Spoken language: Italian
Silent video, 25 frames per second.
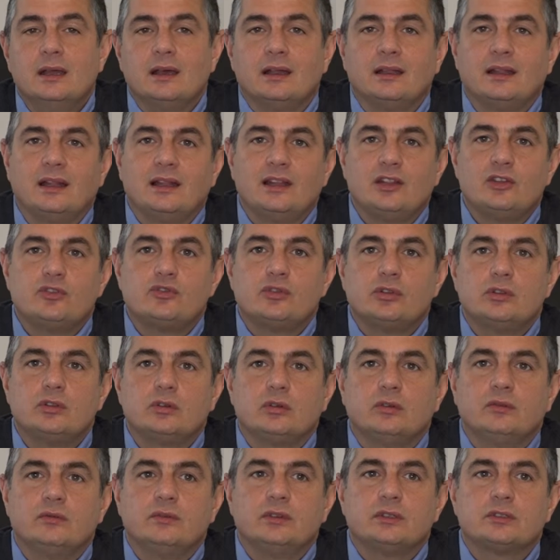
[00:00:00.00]
la legge di
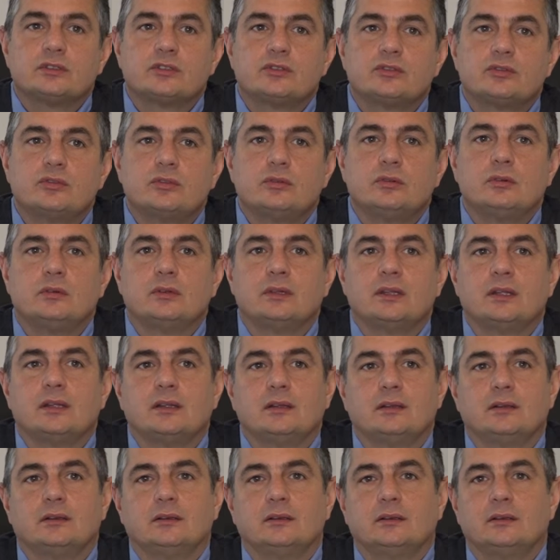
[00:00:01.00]

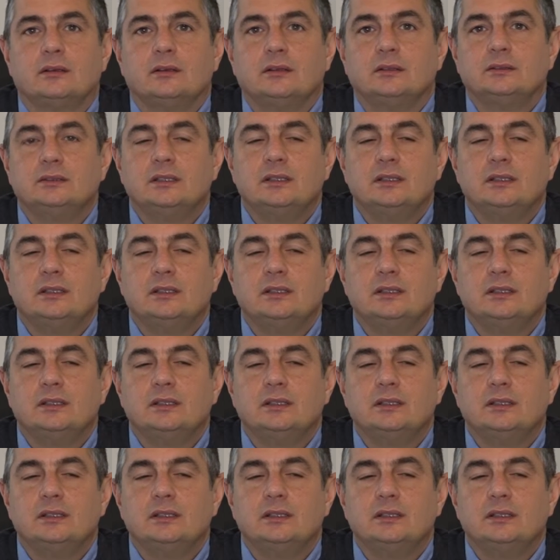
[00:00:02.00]
conversione eh,